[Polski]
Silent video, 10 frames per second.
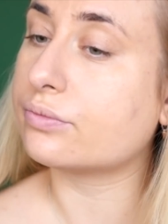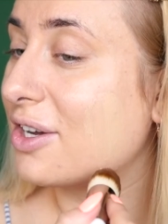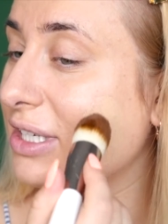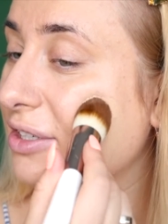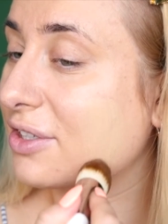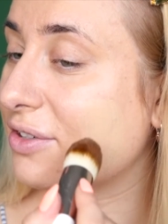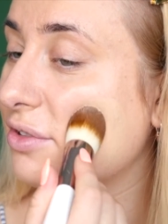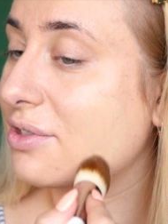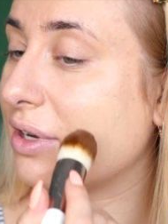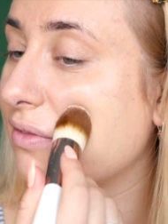Ostatnio też
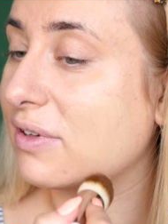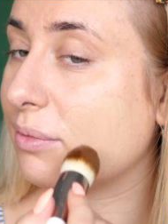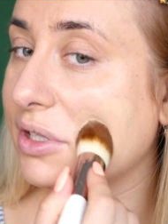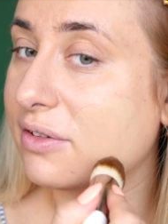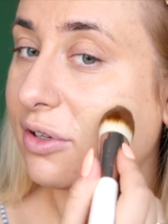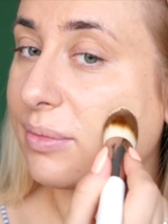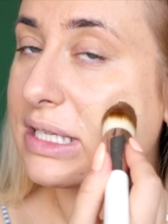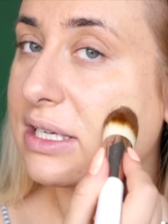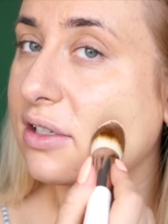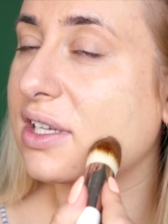wrzuciłam Wam
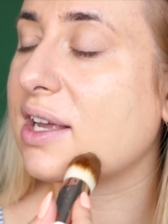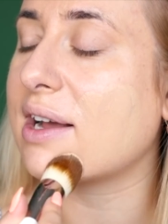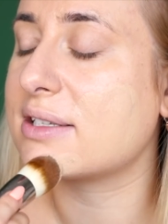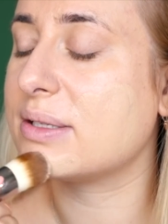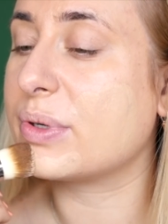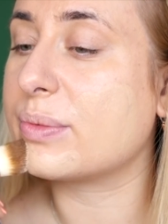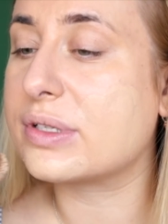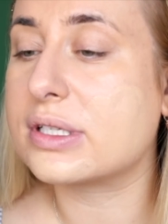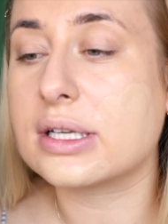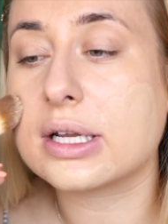informację o tej akcji
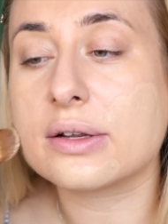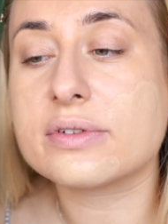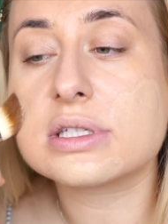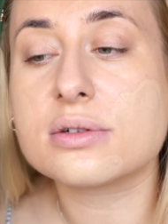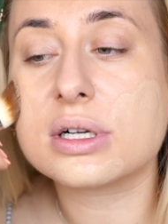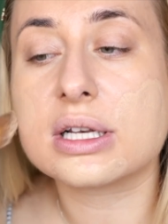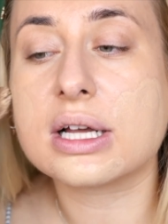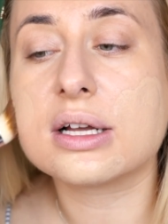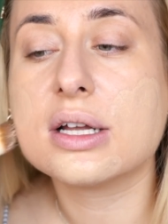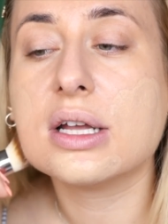promocyjnej na wysyłkę
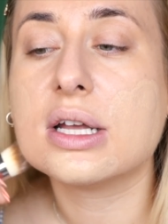na